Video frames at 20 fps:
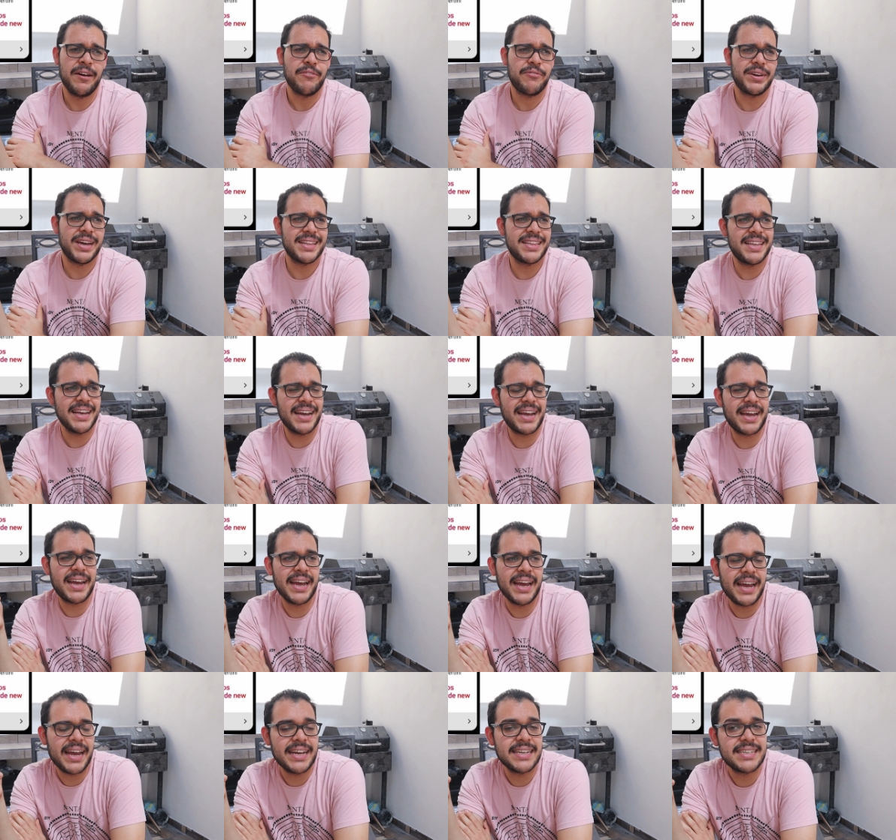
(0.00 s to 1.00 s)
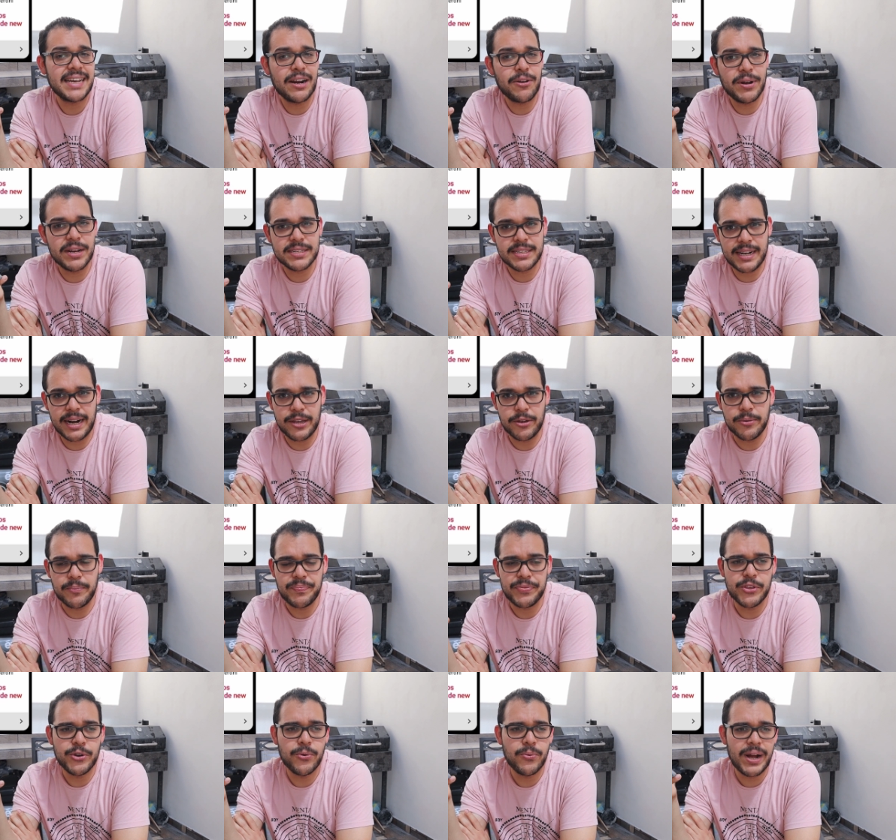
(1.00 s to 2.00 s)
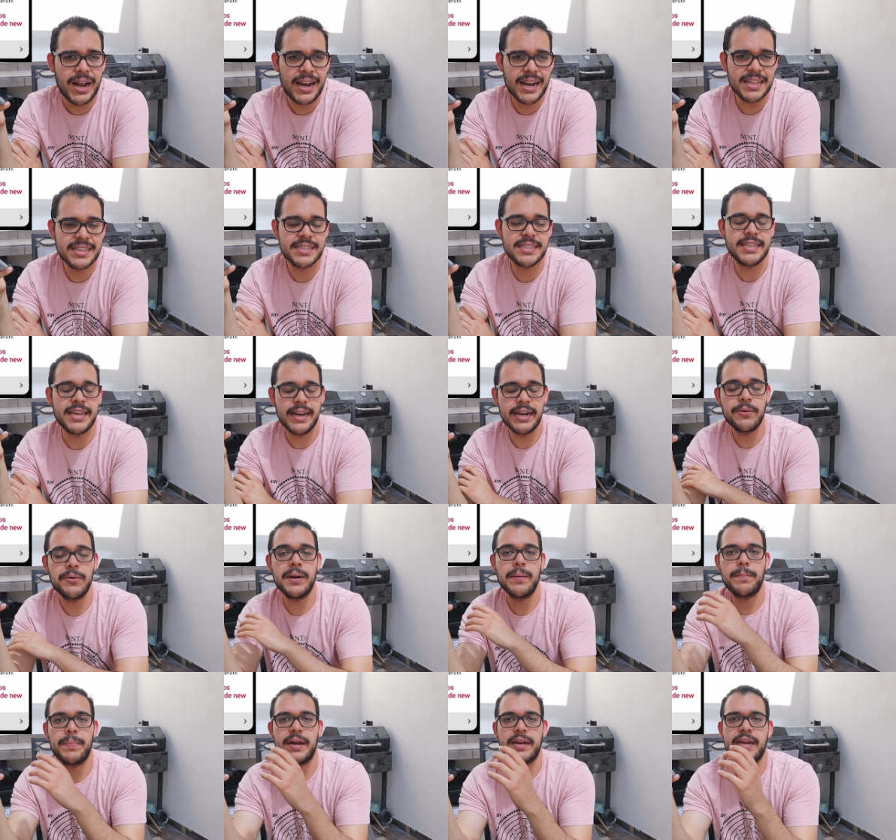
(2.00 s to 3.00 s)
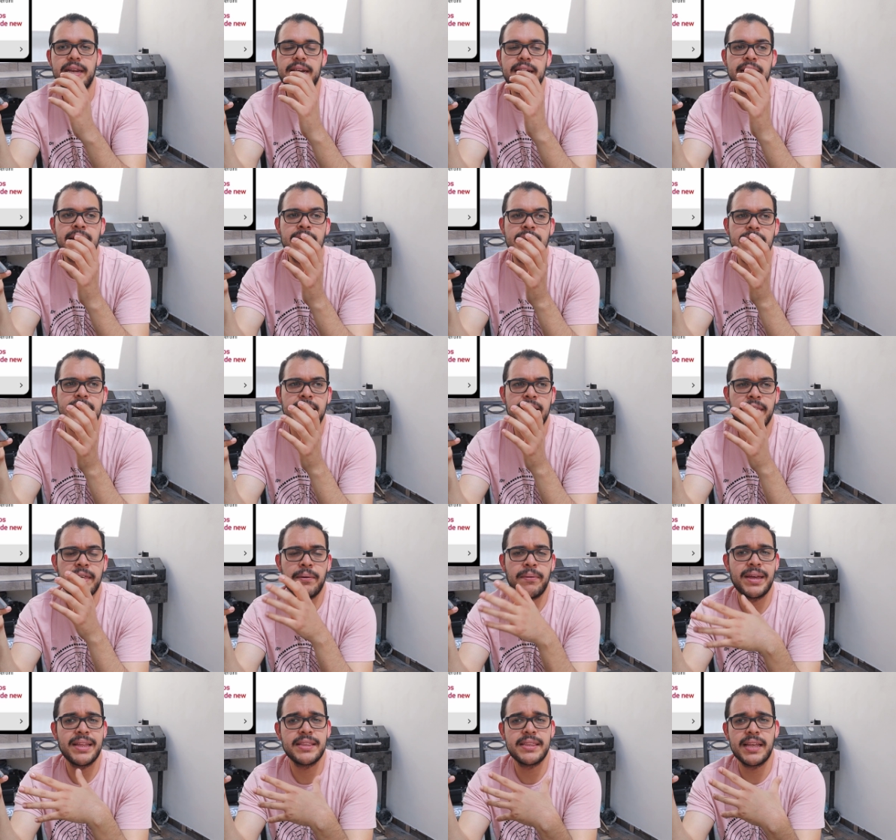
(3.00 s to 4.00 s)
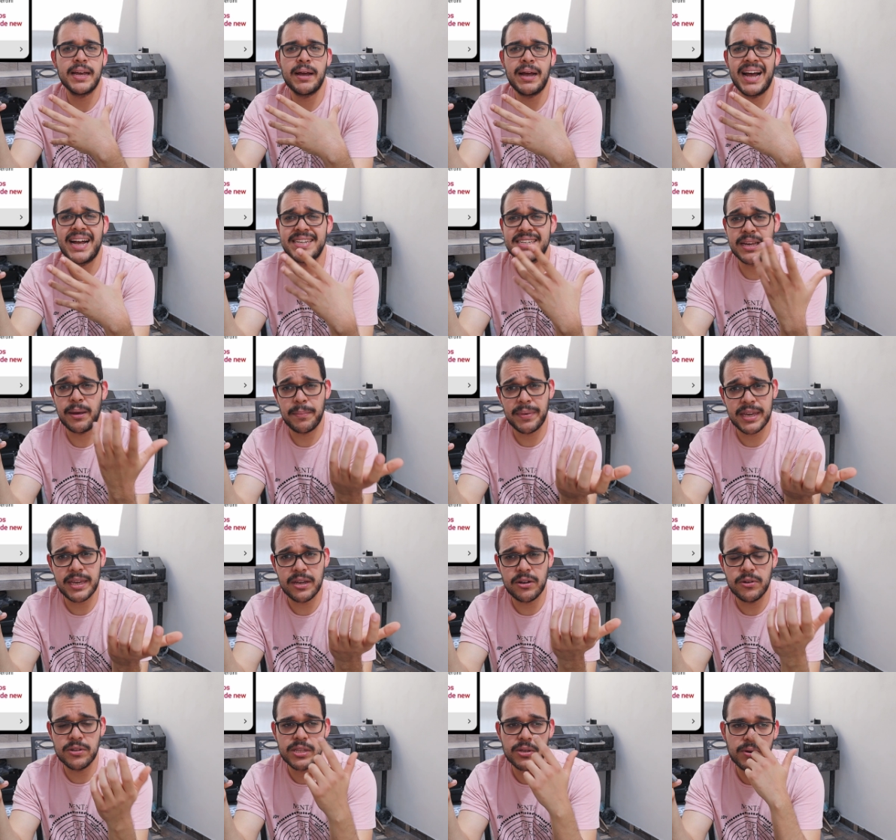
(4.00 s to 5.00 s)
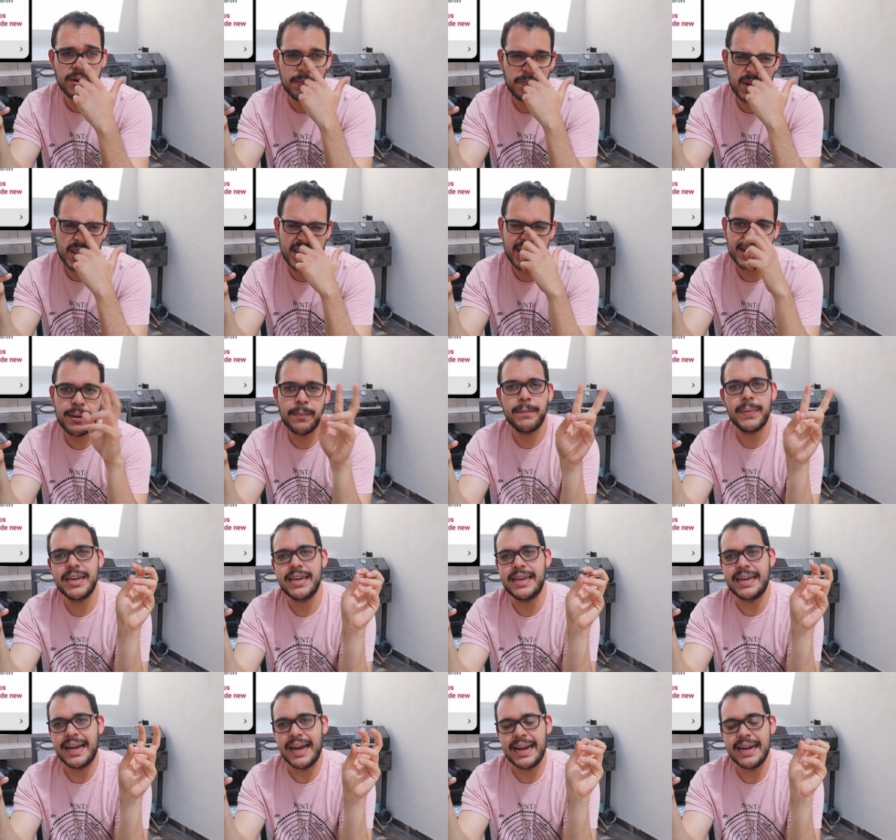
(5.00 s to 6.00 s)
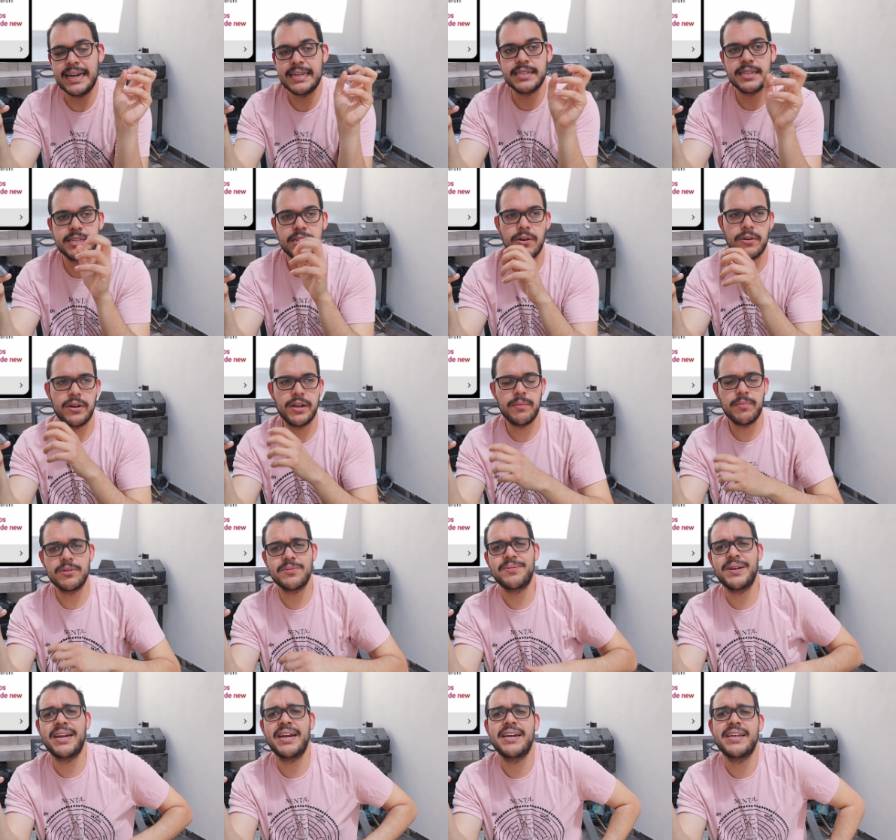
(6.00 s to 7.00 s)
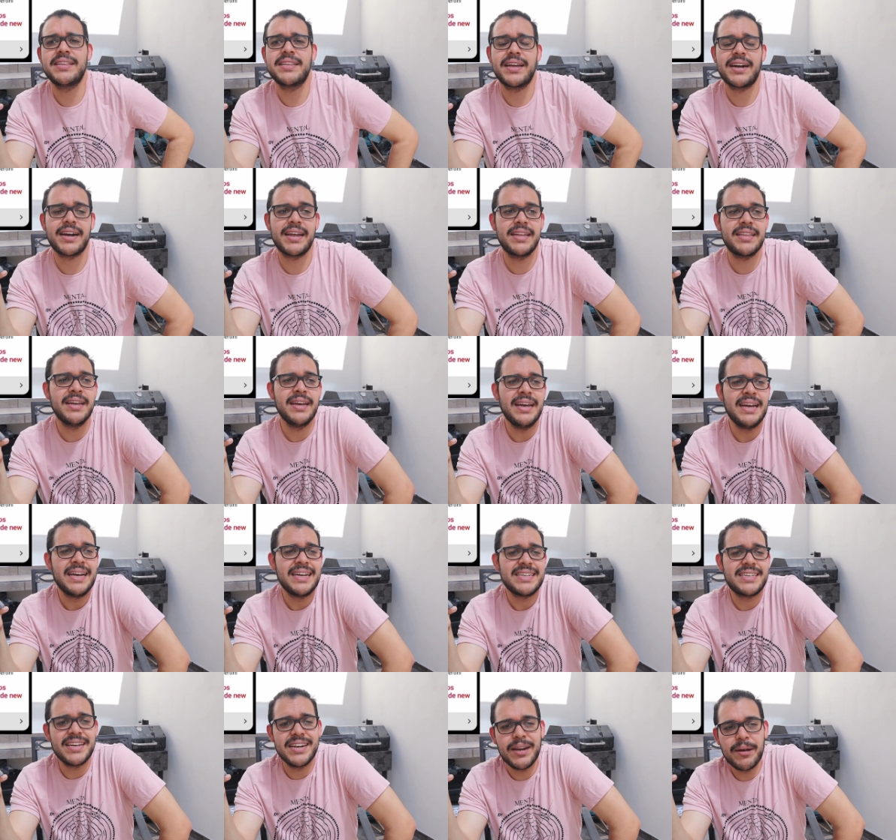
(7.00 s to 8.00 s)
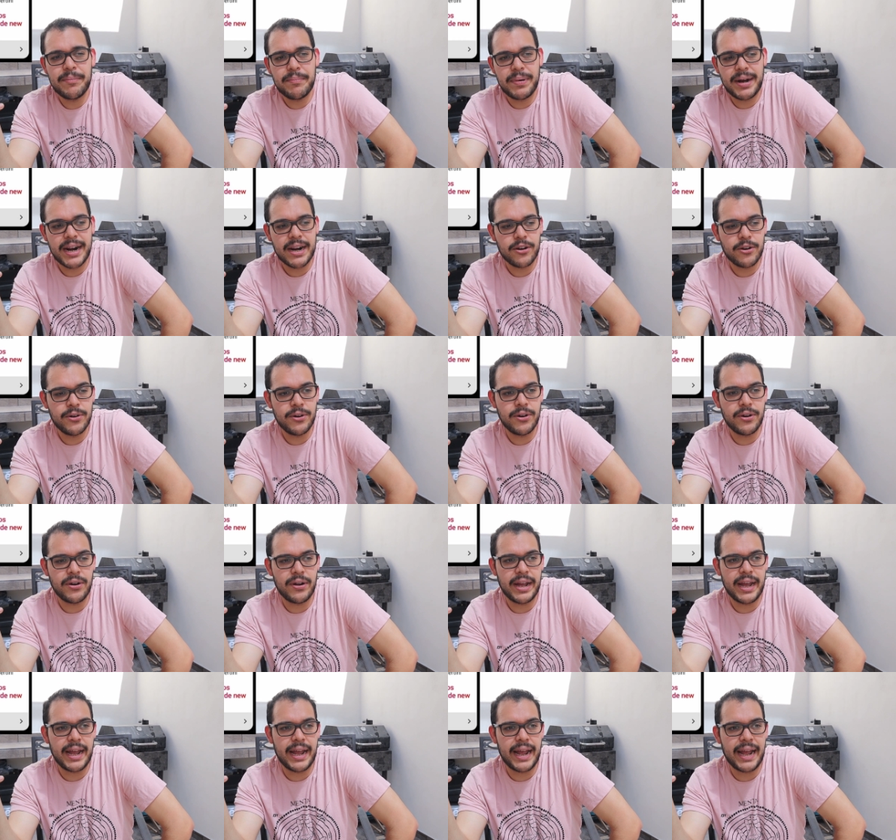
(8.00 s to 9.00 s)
Fíjate que es algo extraño. New Balance tiene una página eh, de venta hacia México, tiene una página mexicana, si así lo queremos ver en internet. Sin embargo,